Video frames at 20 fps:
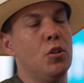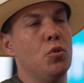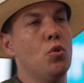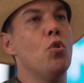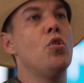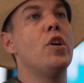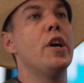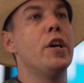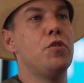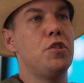
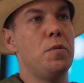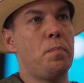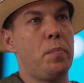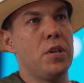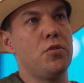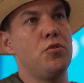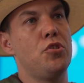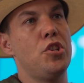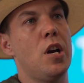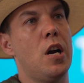no ganho de
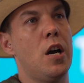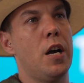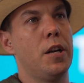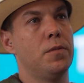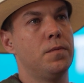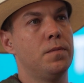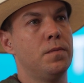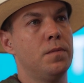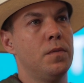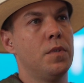peso
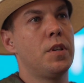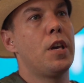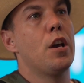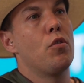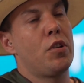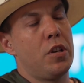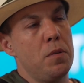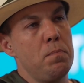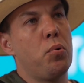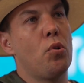diário, que
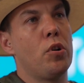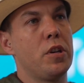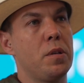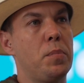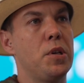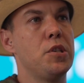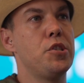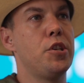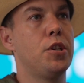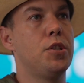é o que
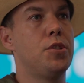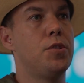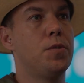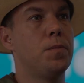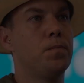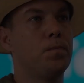importa a gente.